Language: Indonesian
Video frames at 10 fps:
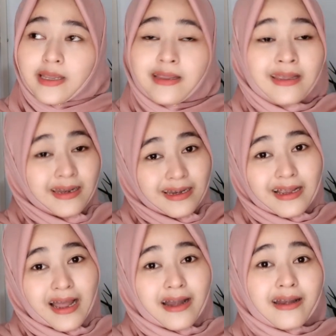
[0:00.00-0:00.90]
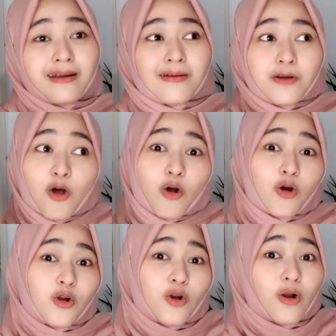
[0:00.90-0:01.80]
inginkan
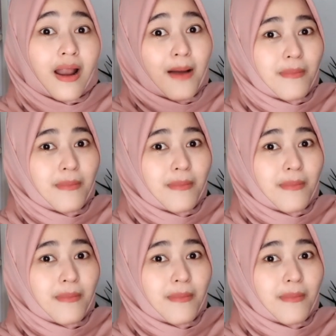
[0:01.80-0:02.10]
nongkrong nongkrong